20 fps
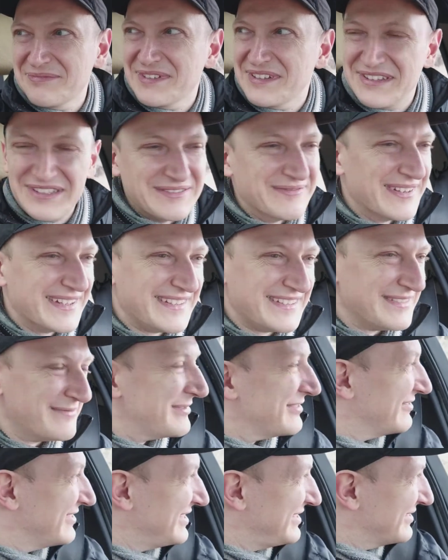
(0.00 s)
поснимать
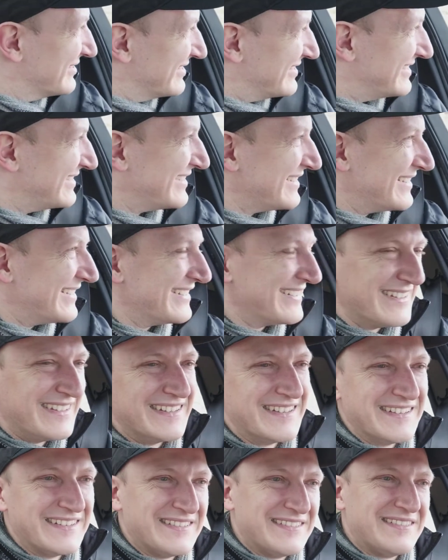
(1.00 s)
телевидение.
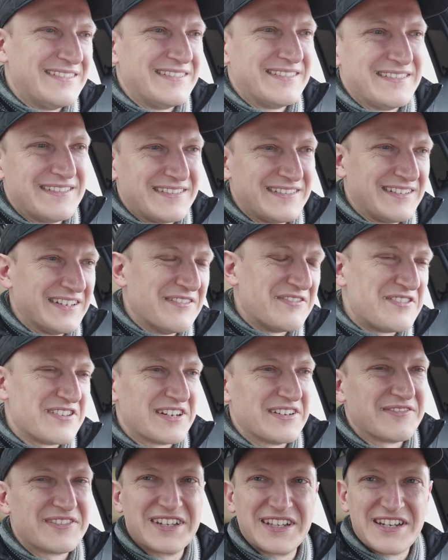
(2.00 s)
Я
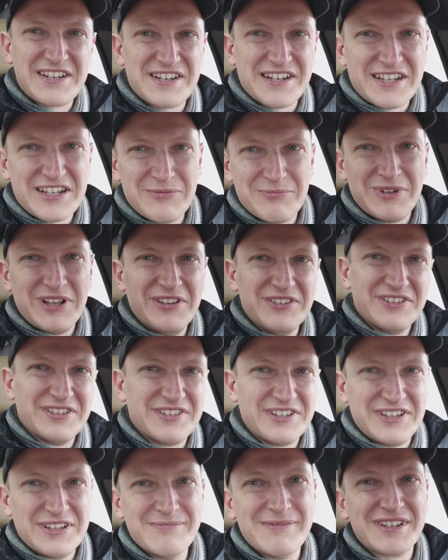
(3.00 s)
вчера в гараже копался
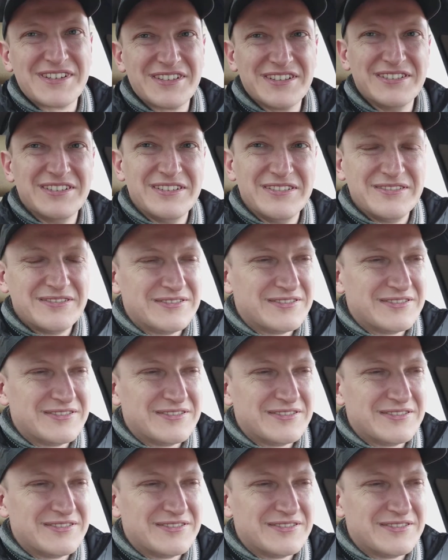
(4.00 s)
с этой машиной